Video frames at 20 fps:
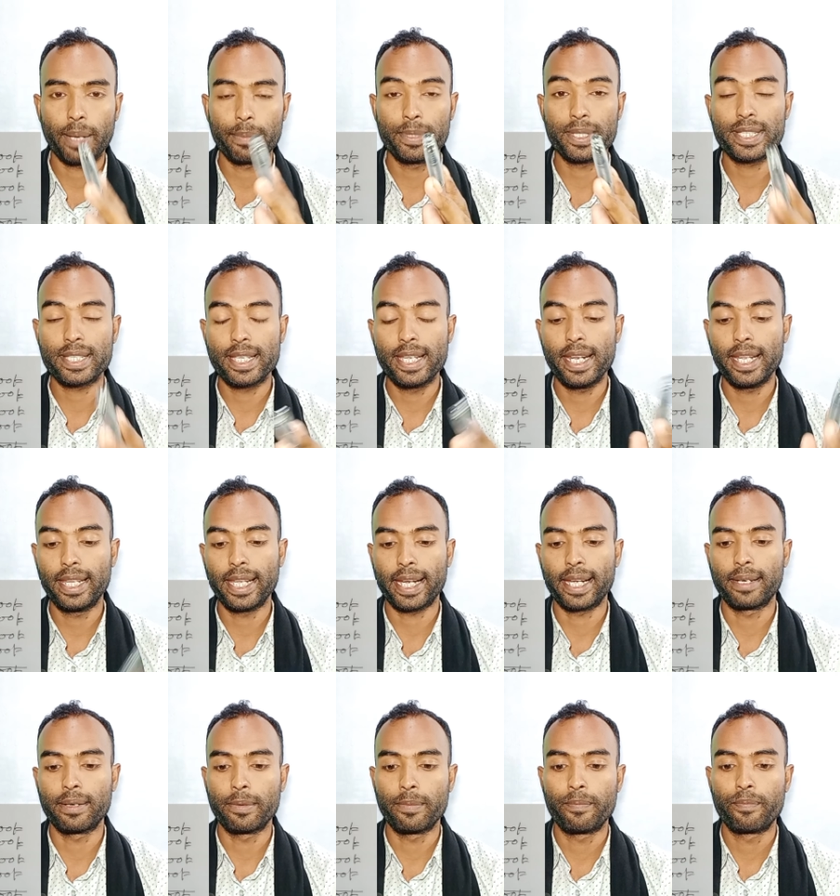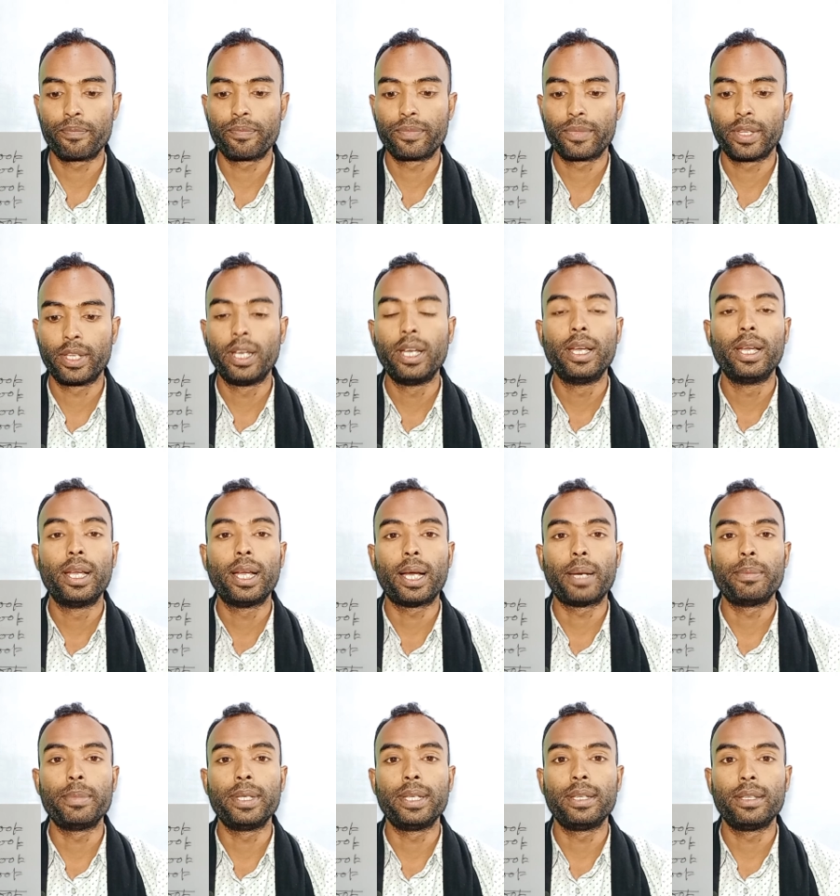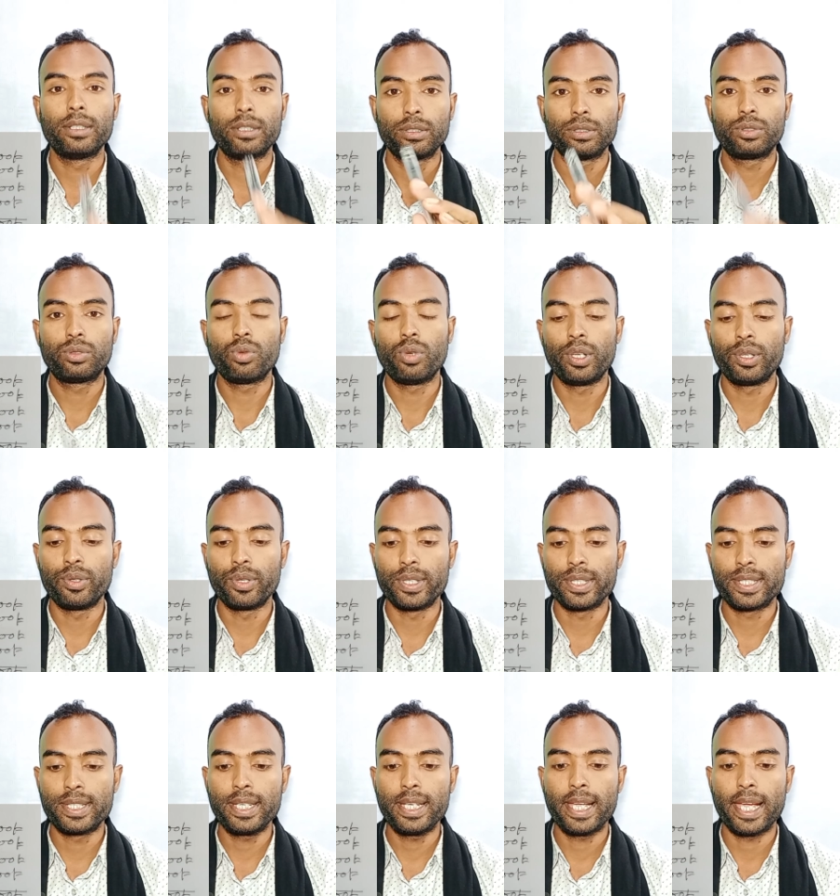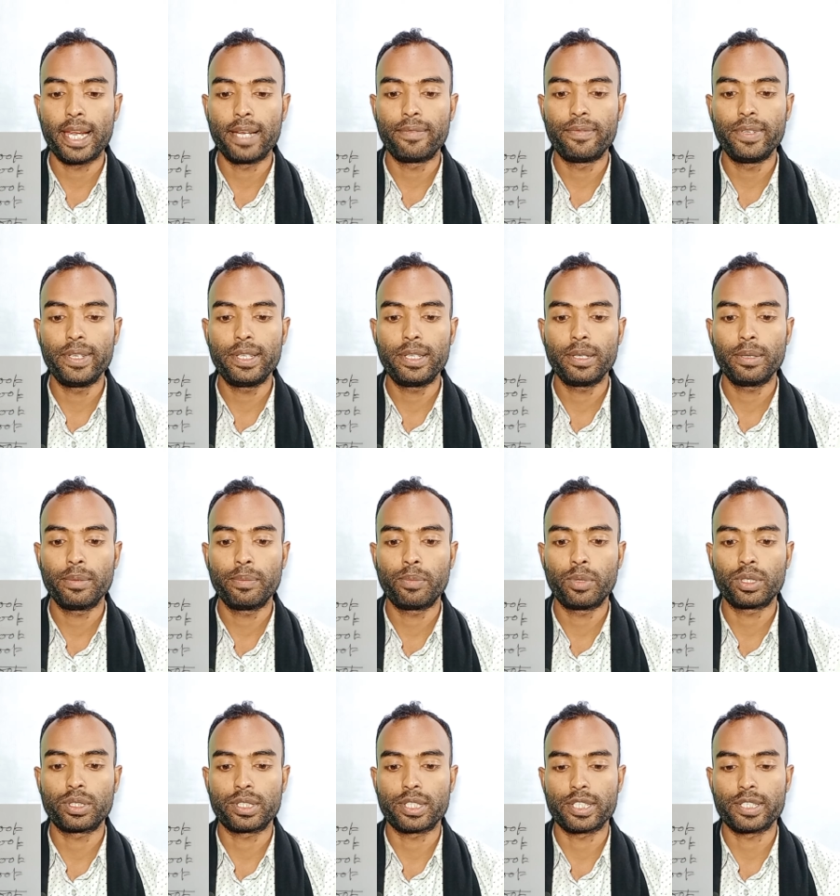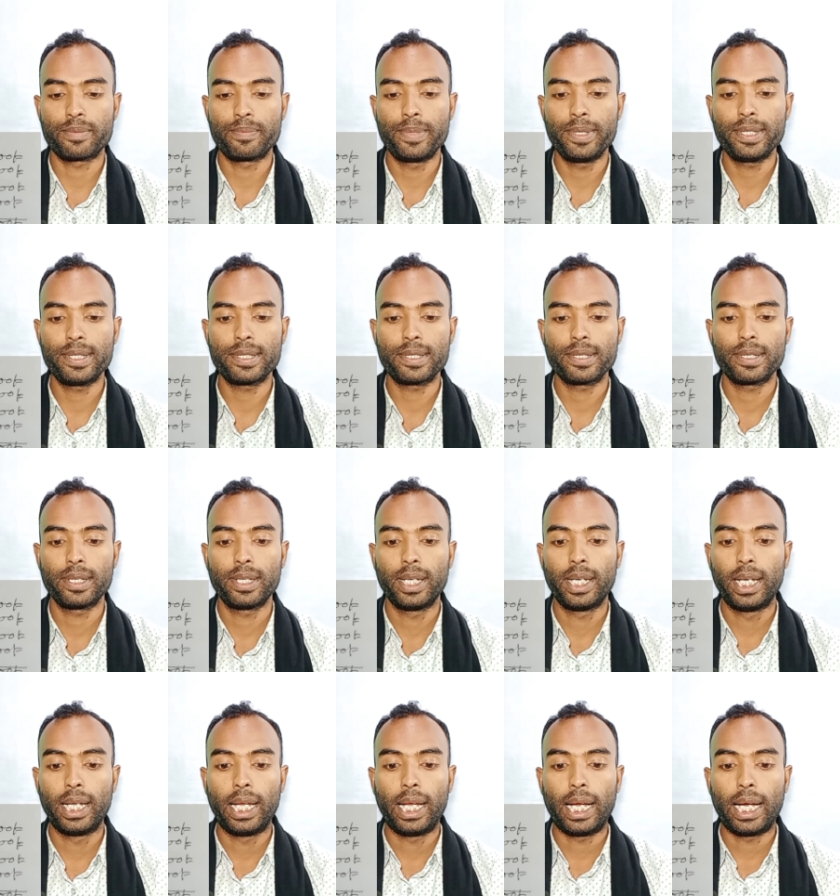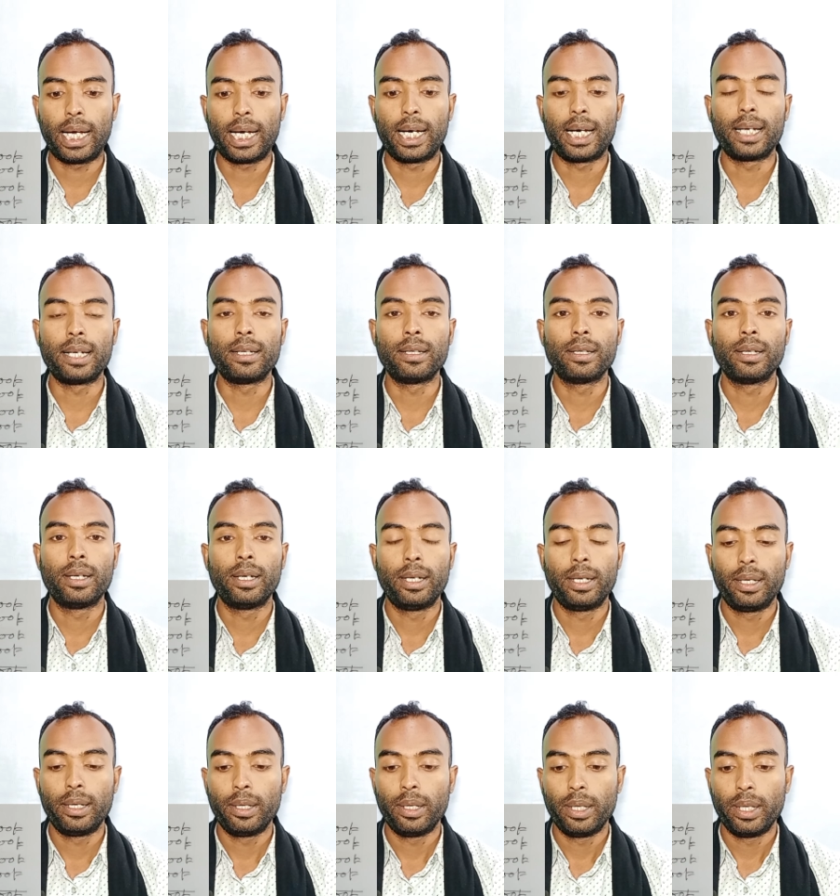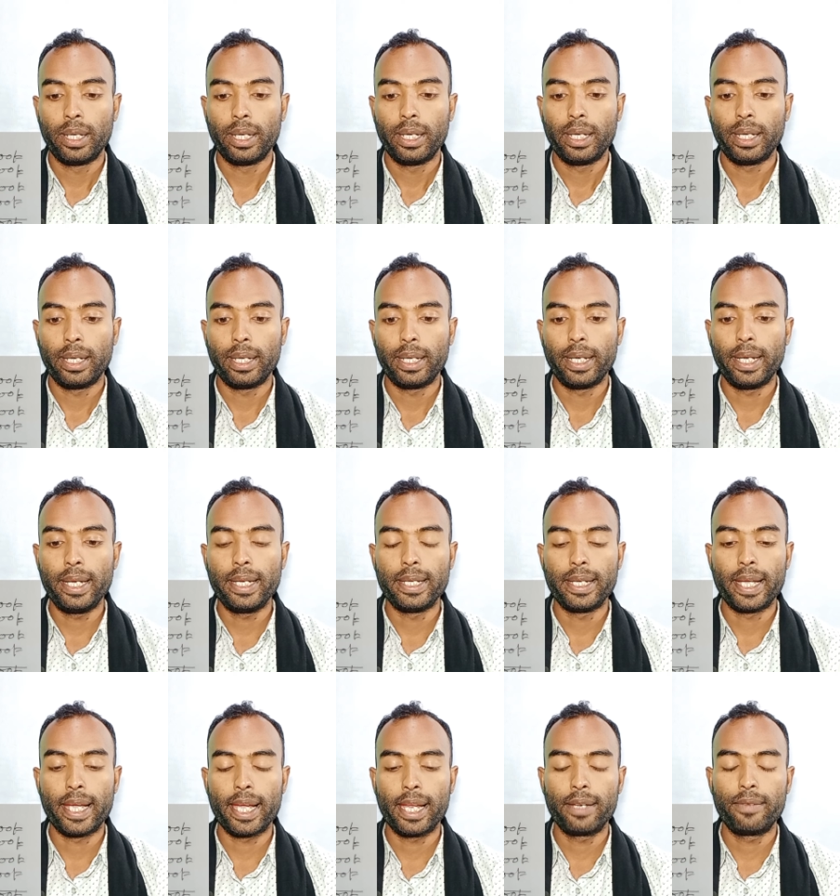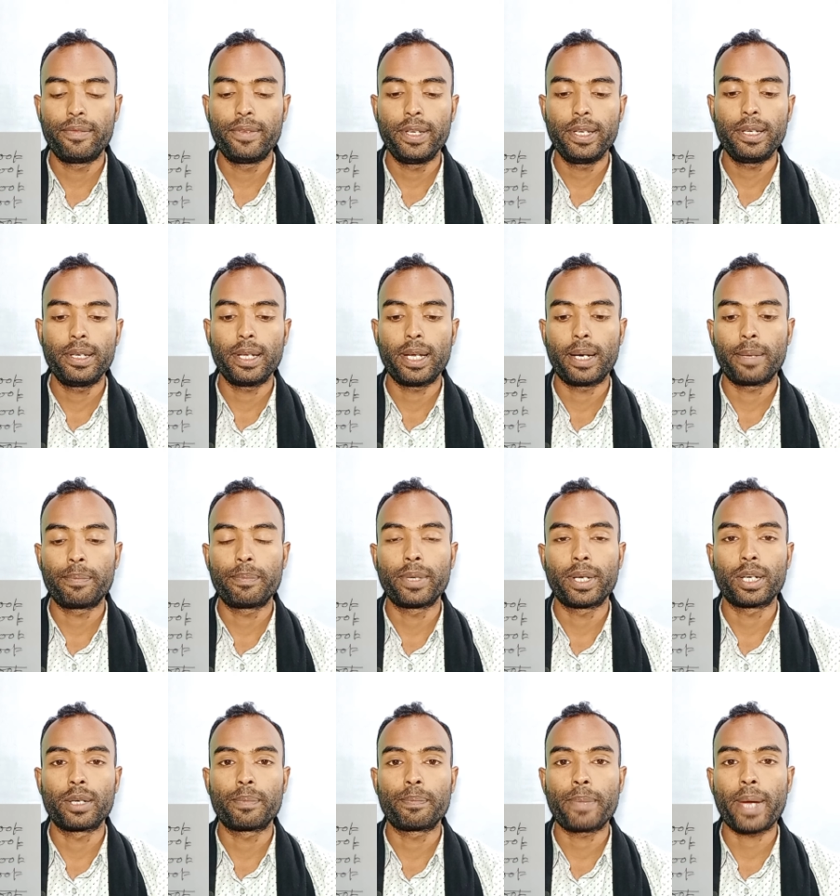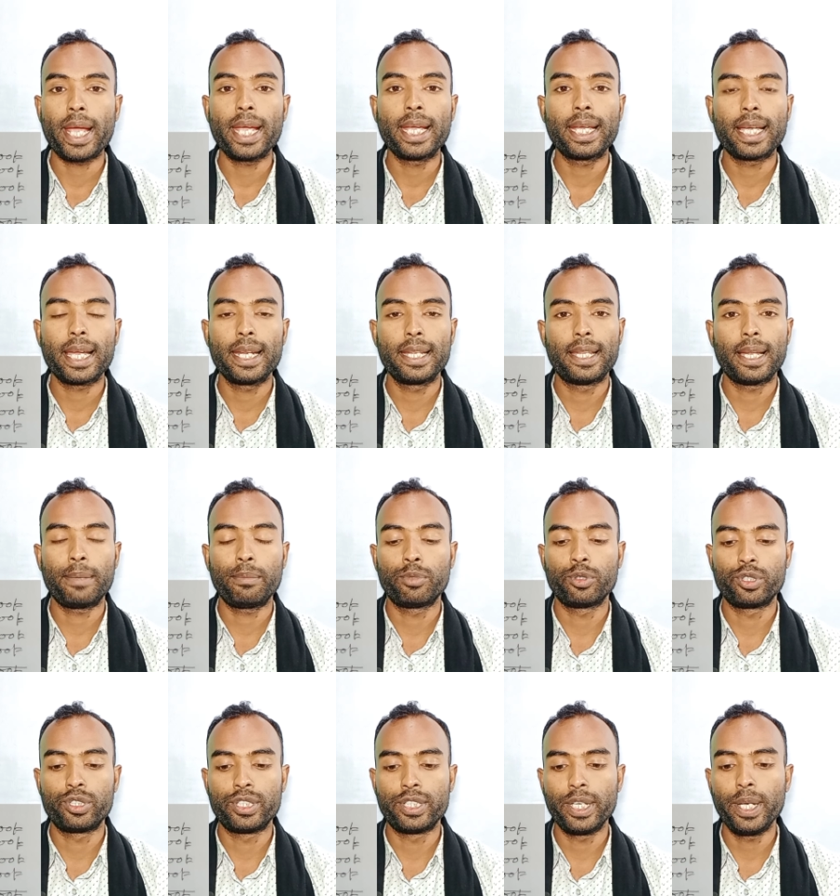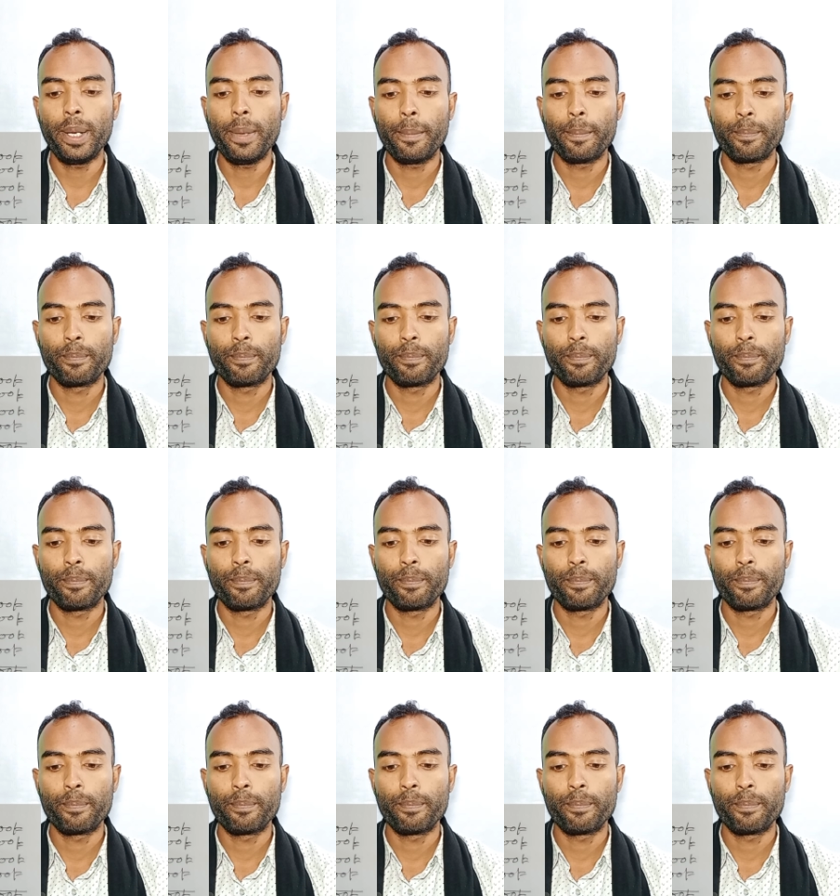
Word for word: আমি স্ক্রিনে দেখেন আমি তুলে ধরেছি হেলফিট পঞ্চাশ পিস আর এই হেলফিট আপনার পাইকারি দাম হচ্ছে